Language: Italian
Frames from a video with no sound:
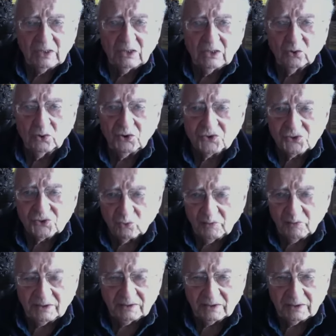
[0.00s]
con gli
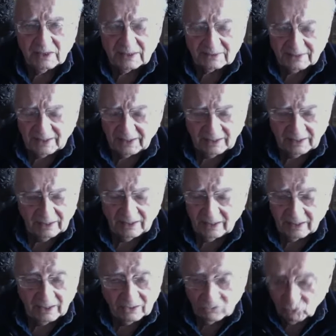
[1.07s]
strumenti della
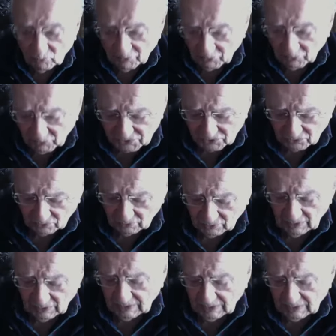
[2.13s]
tecnica come questo